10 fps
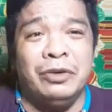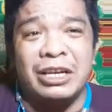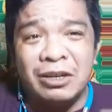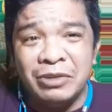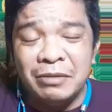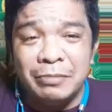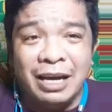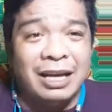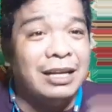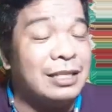Ikaw nang
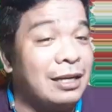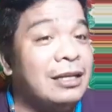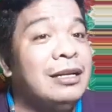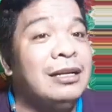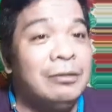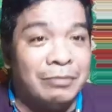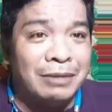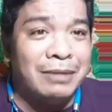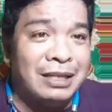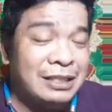bahala
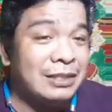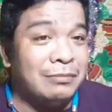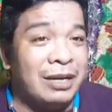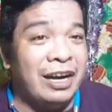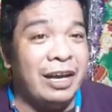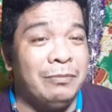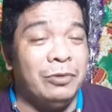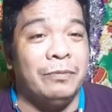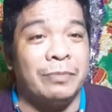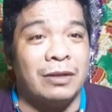magbalik sa bahay
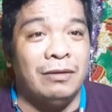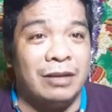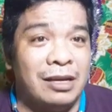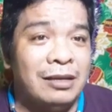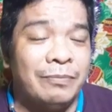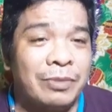mo. Okay?